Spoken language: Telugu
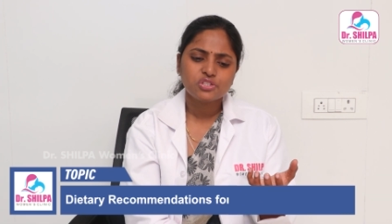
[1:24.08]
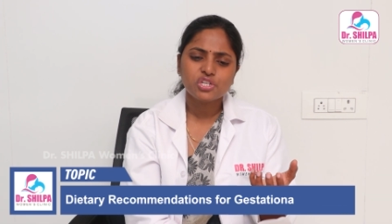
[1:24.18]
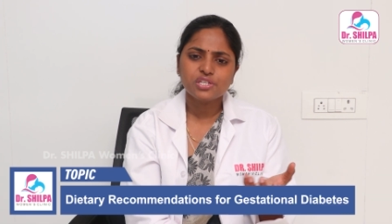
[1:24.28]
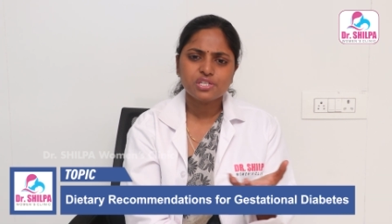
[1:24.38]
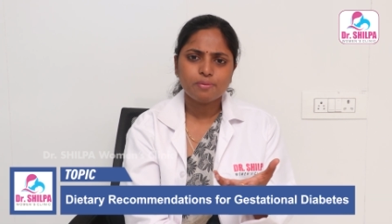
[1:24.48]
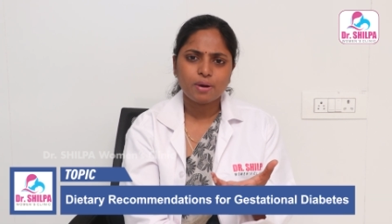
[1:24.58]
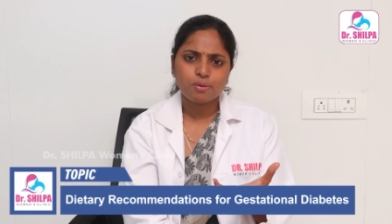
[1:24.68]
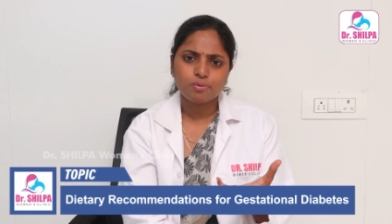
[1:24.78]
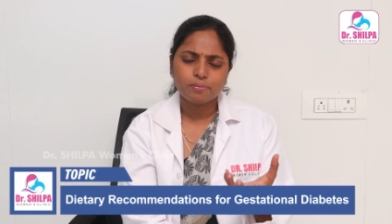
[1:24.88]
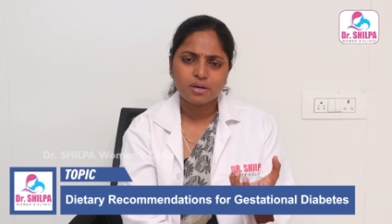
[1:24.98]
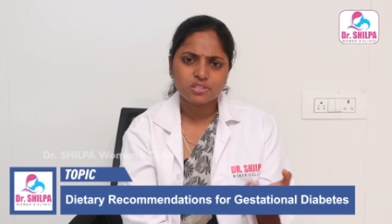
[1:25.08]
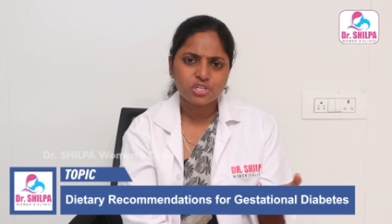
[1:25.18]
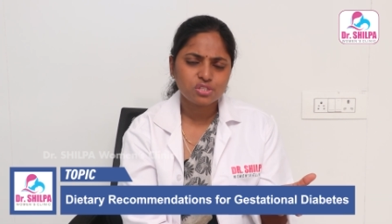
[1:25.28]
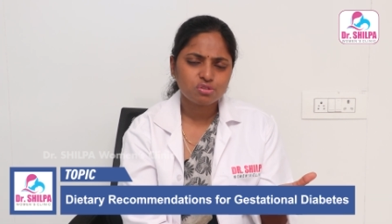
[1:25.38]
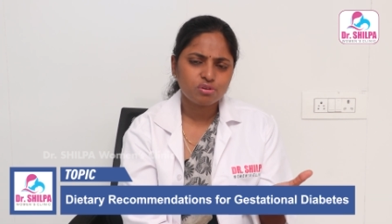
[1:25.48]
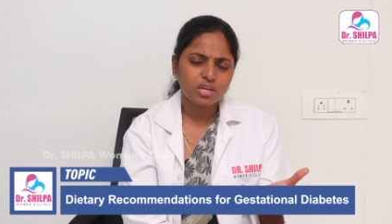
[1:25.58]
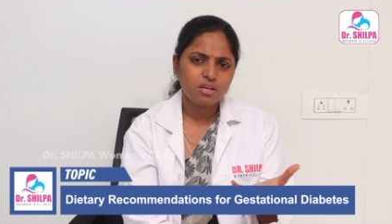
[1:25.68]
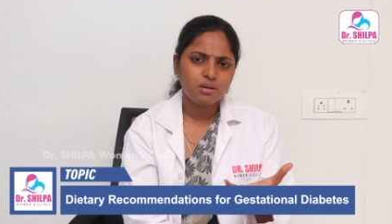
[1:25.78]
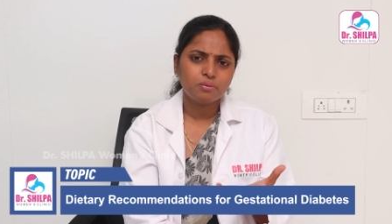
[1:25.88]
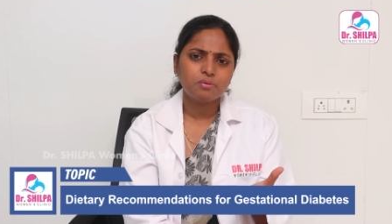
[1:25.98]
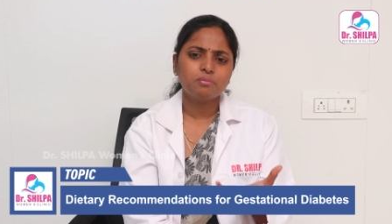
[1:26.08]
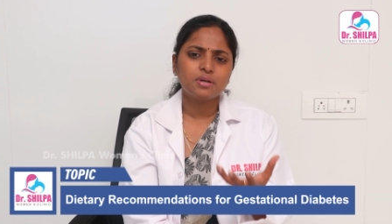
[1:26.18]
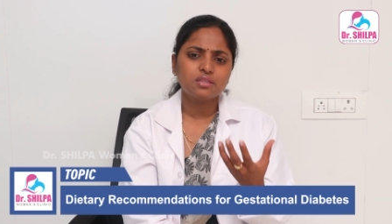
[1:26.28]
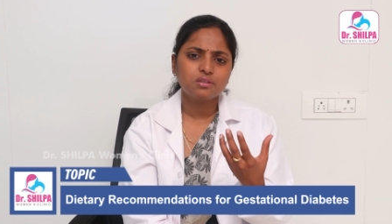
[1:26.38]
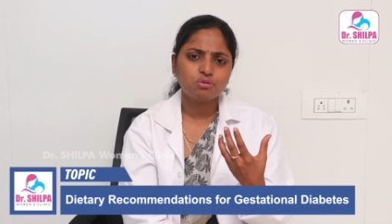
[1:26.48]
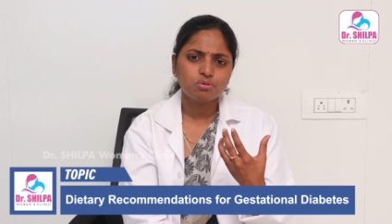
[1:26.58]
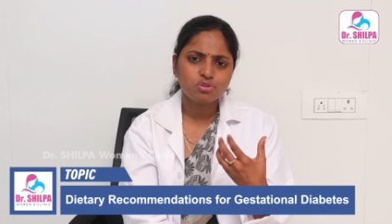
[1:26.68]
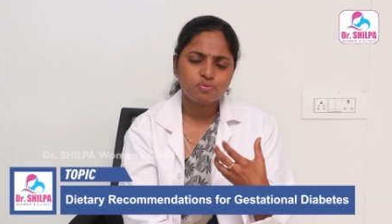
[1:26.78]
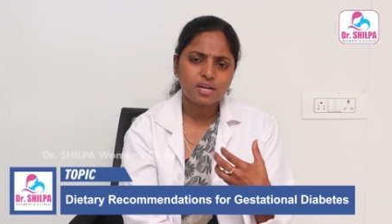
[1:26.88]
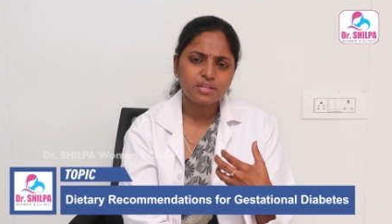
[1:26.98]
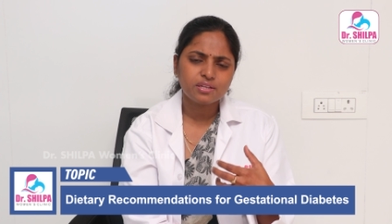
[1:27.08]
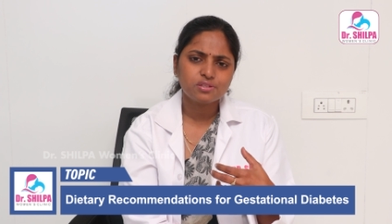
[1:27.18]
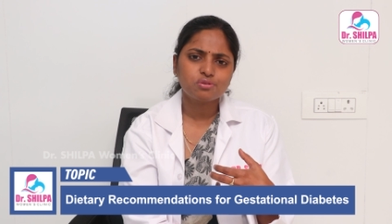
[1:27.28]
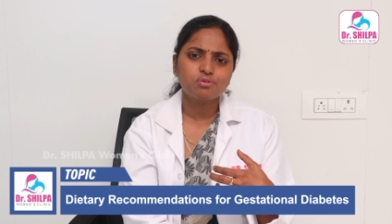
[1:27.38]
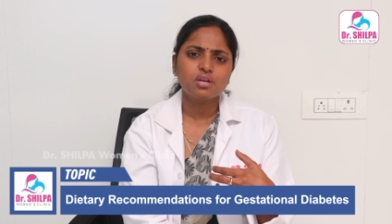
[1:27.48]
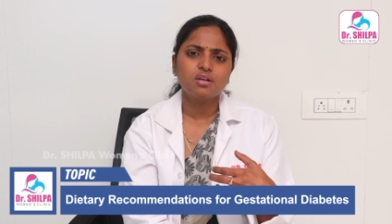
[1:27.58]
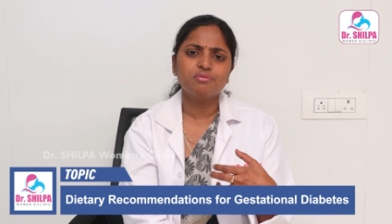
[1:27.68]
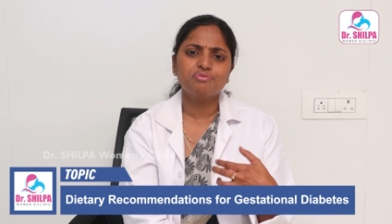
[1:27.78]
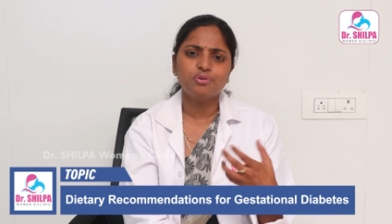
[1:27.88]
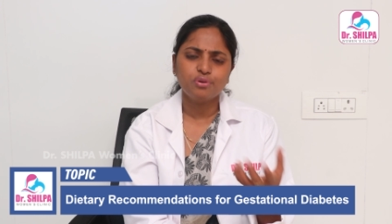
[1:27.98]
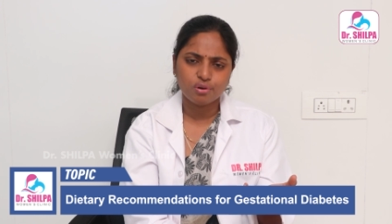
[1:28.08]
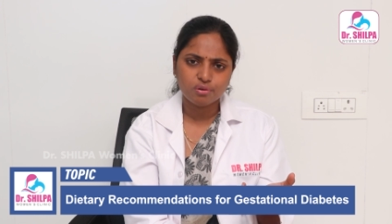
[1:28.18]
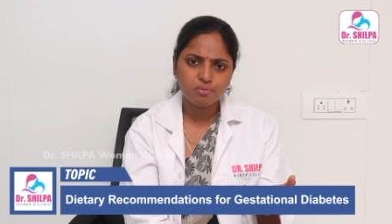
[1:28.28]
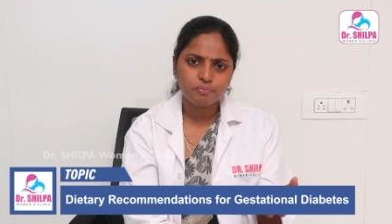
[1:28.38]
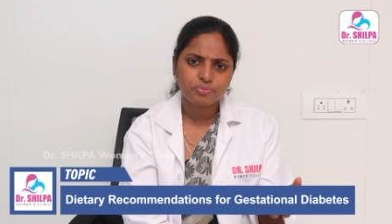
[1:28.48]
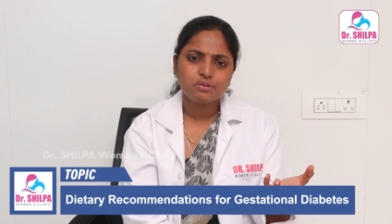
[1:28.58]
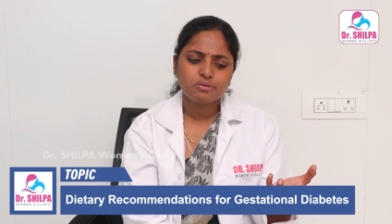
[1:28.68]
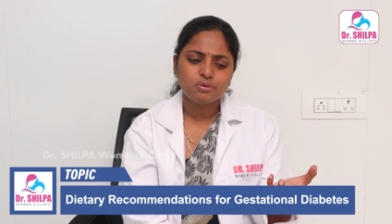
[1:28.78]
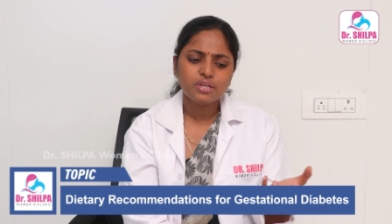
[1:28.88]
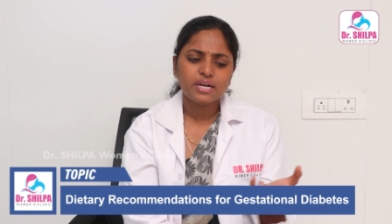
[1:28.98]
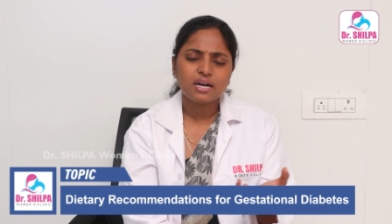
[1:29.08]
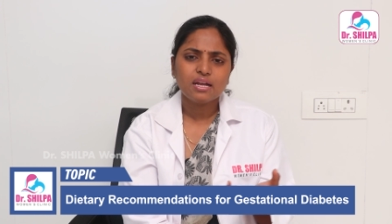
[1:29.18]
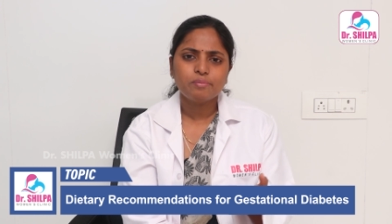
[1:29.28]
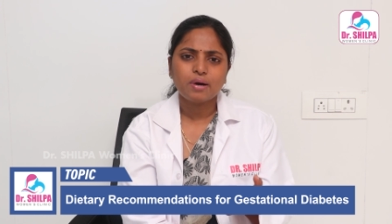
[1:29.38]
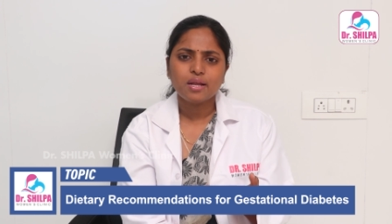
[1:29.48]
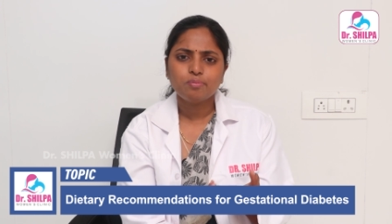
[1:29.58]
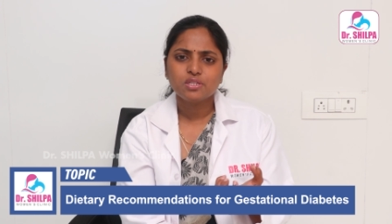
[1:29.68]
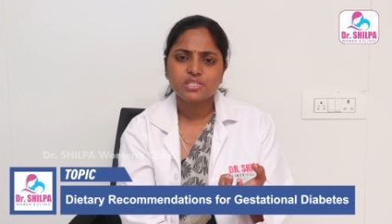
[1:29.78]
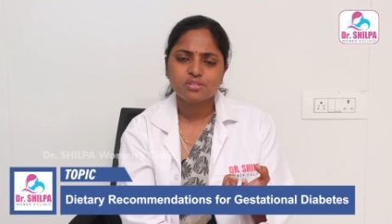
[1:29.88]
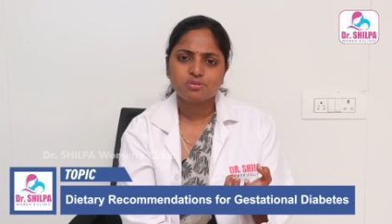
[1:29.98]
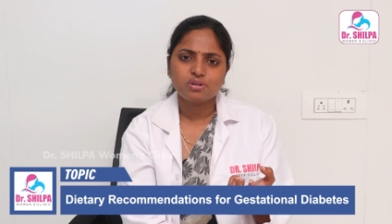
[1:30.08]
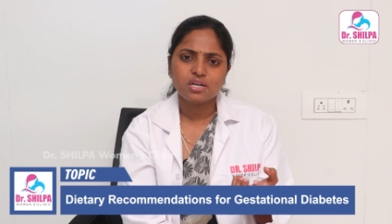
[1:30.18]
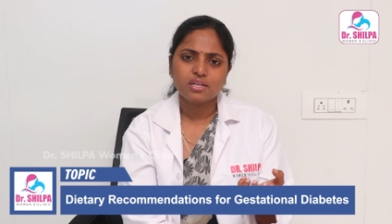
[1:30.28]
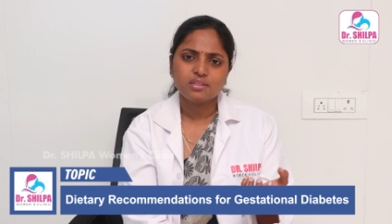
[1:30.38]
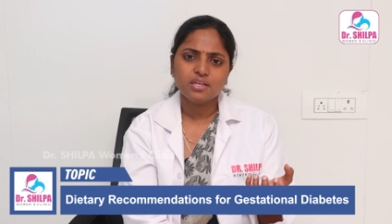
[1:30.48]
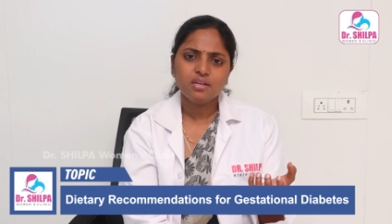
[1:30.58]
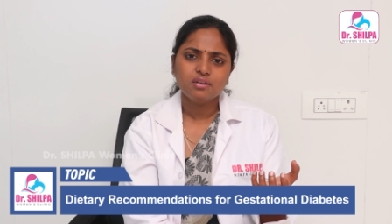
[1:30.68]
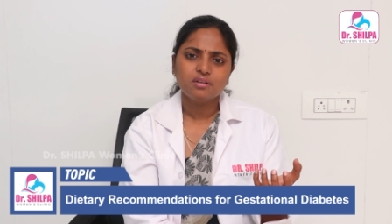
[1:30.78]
చిన్న చిన్న మార్పులు మనం చేసుకునే మనం రోజువారీ తీసుకునే ఫుడ్లో కొన్ని రకాల మార్పులు చేసుకున్నట్టయితే